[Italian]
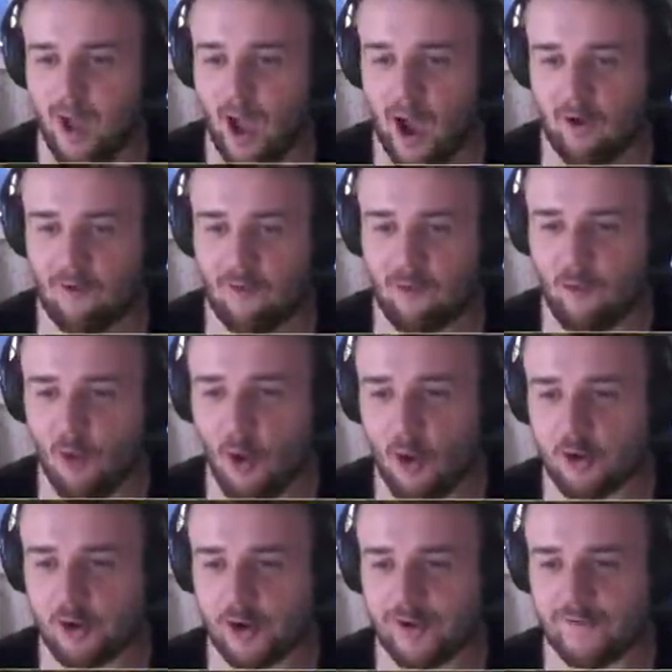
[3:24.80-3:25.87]
A
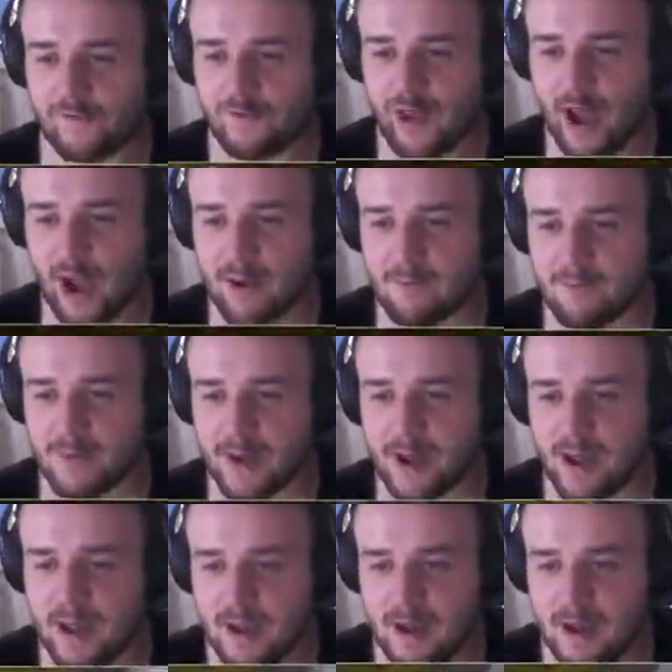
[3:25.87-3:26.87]
fuoco e fiamme!